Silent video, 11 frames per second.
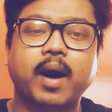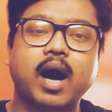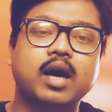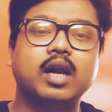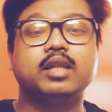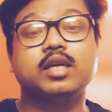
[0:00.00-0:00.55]

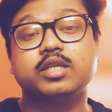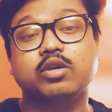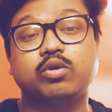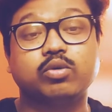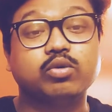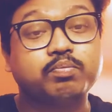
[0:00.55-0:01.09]
বাংলাদেশের
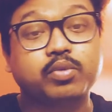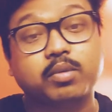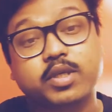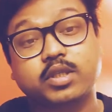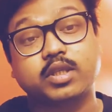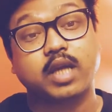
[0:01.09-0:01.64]

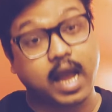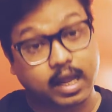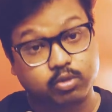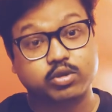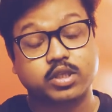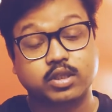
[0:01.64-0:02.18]
অনুপ্রবেশ নিয়ে
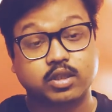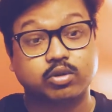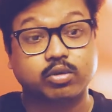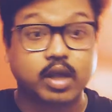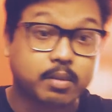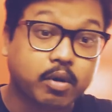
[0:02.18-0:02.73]
এত চিন্তিত
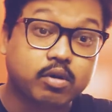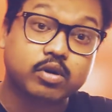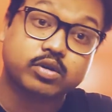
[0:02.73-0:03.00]
এবং